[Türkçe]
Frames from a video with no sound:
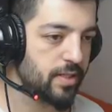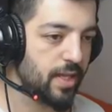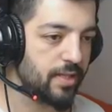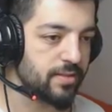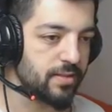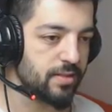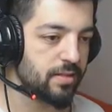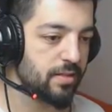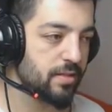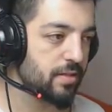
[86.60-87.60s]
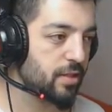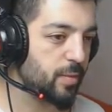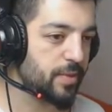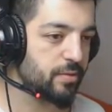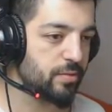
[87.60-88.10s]
Neden?
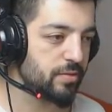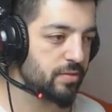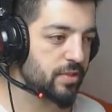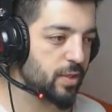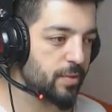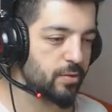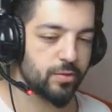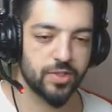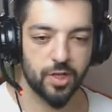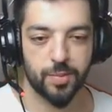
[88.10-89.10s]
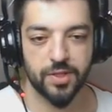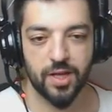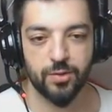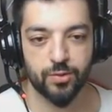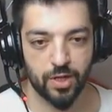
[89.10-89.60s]
Kapat onu. Kapat onu.
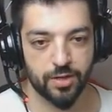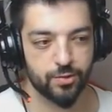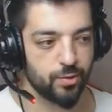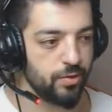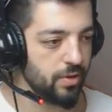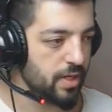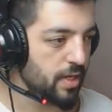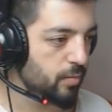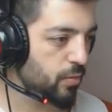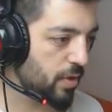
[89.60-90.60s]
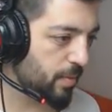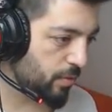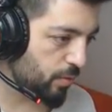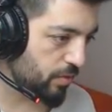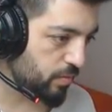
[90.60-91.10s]
Kapalı hali o daha güzel olur. Buraya
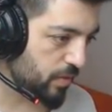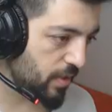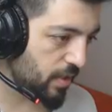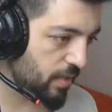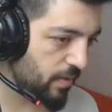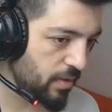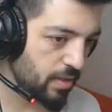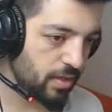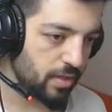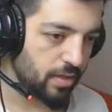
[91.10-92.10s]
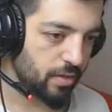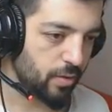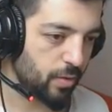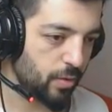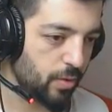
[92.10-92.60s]
bakıyoruz. Burada neler var?
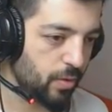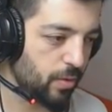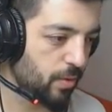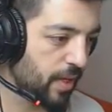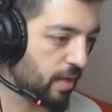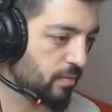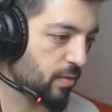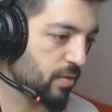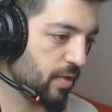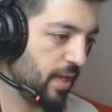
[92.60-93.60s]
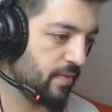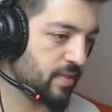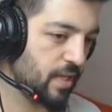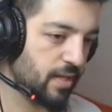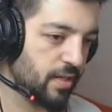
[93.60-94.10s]
O M4
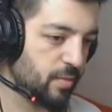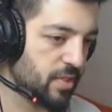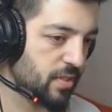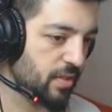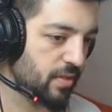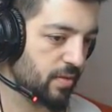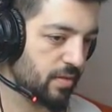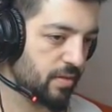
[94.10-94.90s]
efsaneymişin.